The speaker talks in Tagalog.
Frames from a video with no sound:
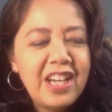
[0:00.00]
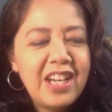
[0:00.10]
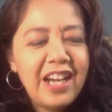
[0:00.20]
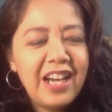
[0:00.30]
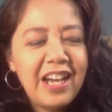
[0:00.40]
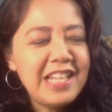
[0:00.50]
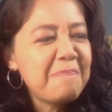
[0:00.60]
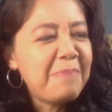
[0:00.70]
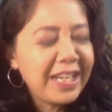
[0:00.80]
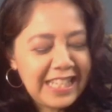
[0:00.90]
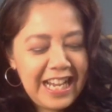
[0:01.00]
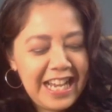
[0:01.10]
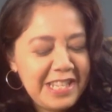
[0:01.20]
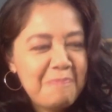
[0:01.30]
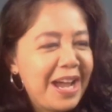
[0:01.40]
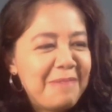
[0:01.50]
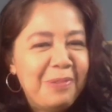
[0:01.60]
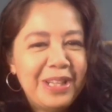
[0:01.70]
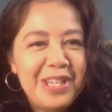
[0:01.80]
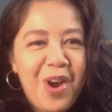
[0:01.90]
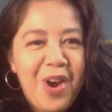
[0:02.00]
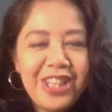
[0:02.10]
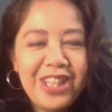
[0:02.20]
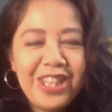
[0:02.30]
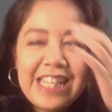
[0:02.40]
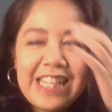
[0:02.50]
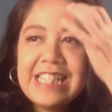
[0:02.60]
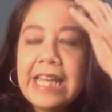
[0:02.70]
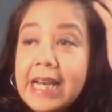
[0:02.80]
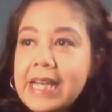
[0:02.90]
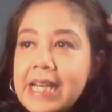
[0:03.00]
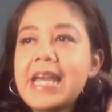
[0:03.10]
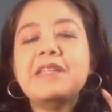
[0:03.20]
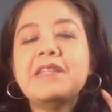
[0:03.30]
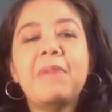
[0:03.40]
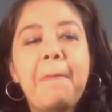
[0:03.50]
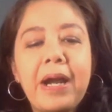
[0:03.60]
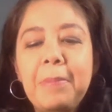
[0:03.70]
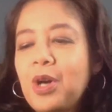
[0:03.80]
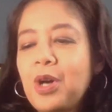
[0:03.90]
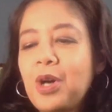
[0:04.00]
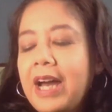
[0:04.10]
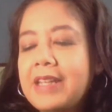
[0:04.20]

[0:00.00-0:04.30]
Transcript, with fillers: anong part na nga ng Bible yon Ganyan, nakakahiya, di ba? Para, but, you know, Excuse me, they,